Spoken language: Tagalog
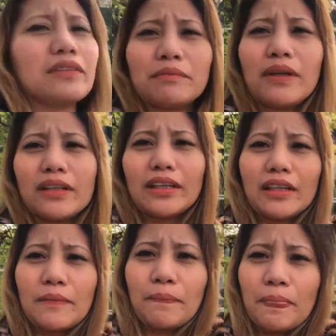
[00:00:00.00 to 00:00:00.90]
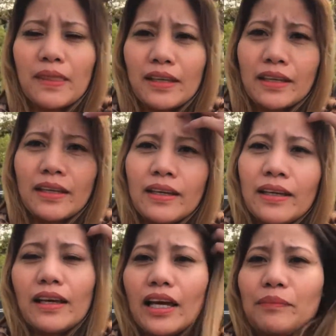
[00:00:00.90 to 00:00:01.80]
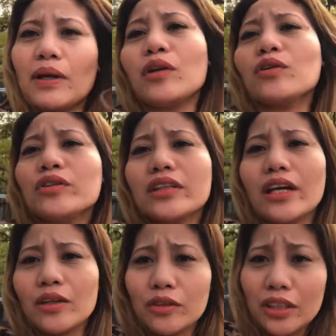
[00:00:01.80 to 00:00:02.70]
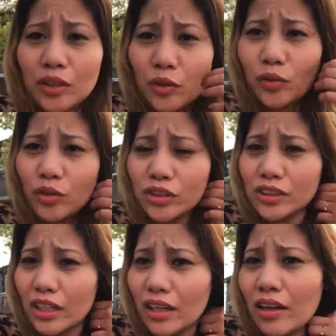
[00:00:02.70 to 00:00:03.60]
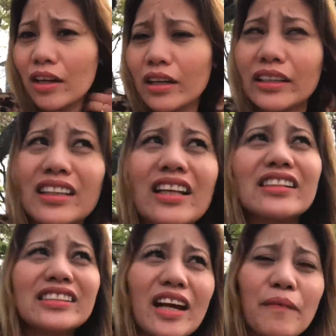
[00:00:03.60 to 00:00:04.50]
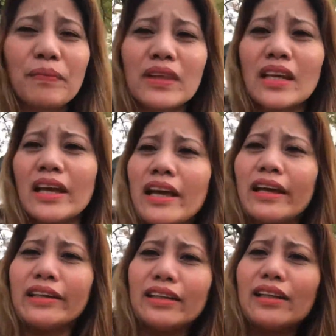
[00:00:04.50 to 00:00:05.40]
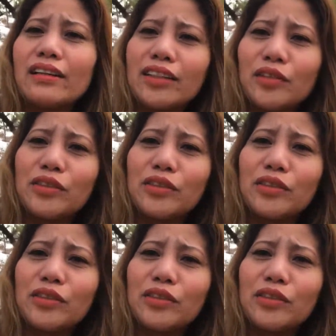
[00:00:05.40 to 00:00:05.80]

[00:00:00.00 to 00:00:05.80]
maging kahit malungkot tayo dito sa hindi lang sa hindi lang dito sa